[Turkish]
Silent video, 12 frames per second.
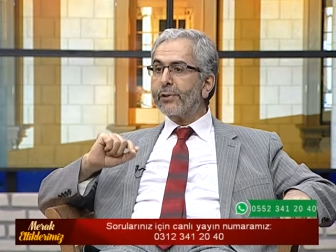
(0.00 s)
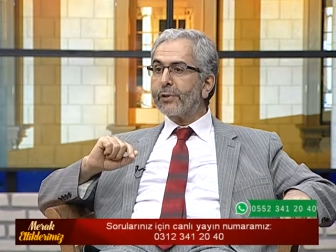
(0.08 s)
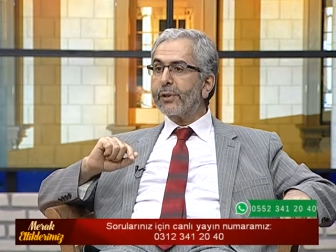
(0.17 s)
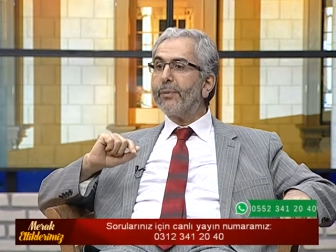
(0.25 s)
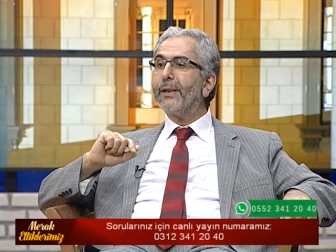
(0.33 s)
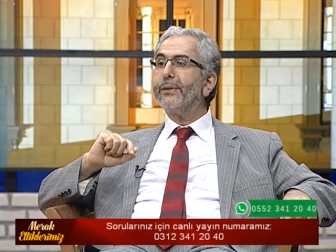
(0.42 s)

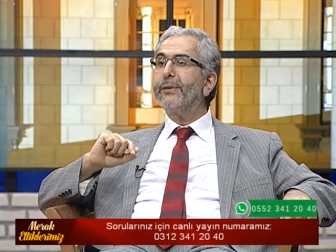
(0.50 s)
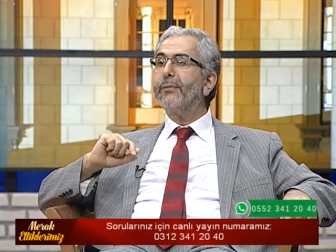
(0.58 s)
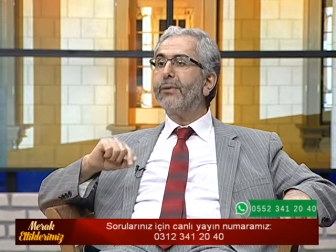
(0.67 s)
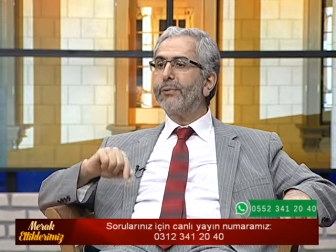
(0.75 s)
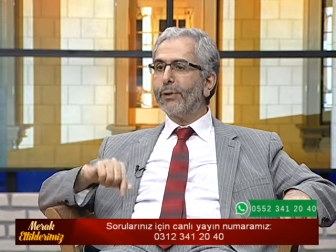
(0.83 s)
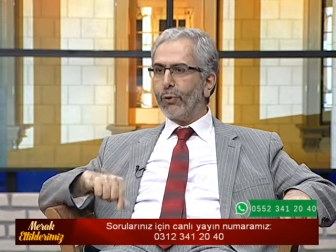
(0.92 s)

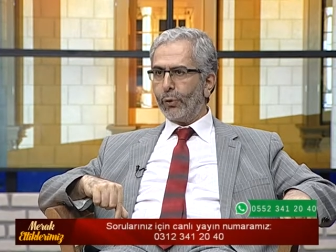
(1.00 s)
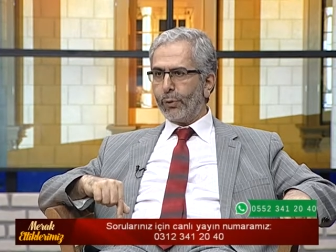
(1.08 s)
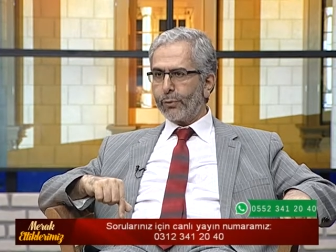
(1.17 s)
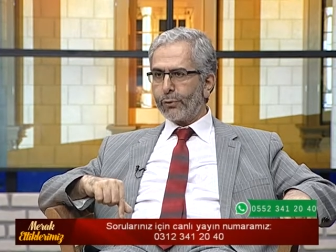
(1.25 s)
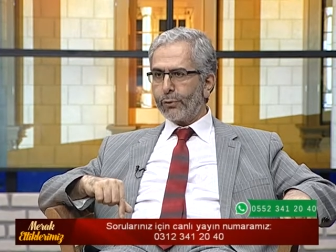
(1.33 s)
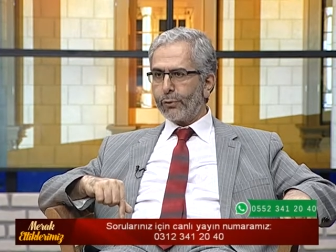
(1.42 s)
çıkmadığımı biliyor
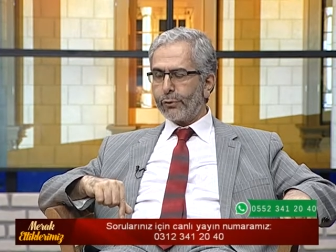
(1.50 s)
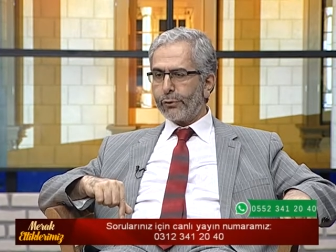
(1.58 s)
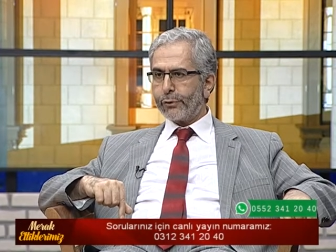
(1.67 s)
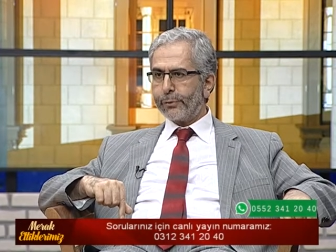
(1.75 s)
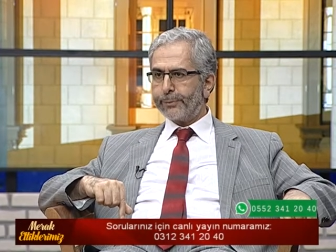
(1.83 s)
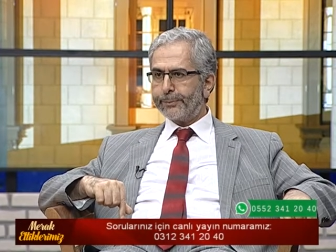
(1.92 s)

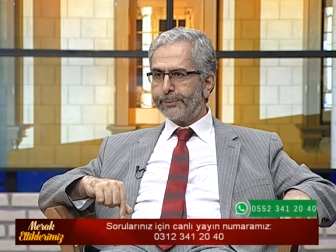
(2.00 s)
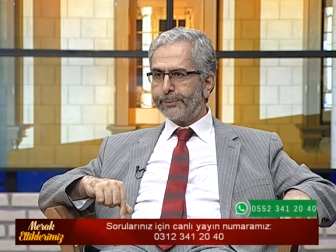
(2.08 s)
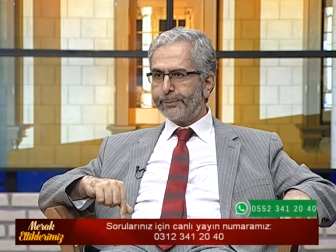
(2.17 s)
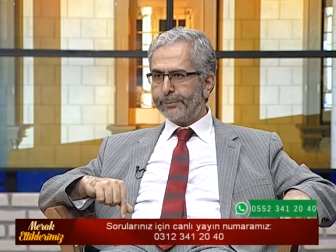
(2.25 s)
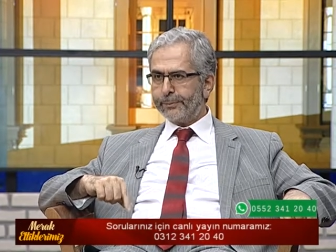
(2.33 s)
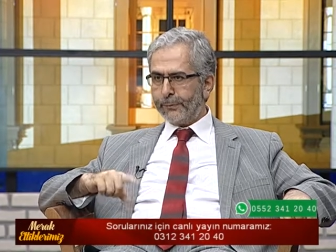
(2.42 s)
musunuz
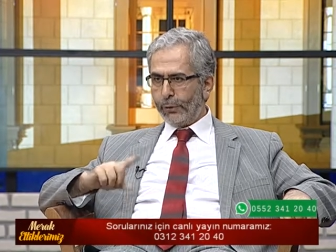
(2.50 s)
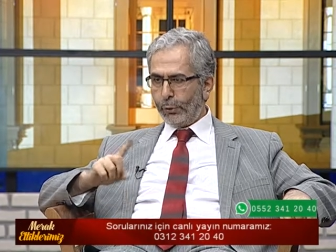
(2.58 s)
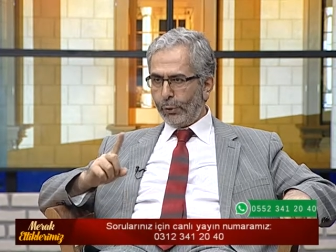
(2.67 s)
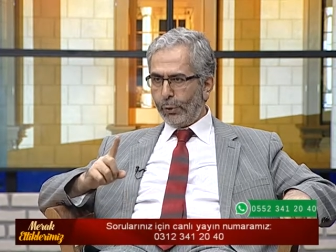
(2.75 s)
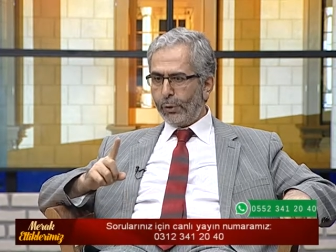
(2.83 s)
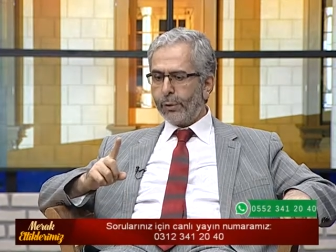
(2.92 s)

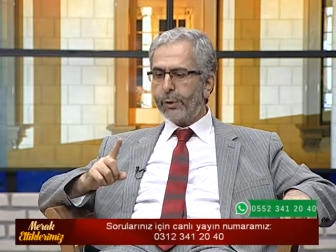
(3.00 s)
diyor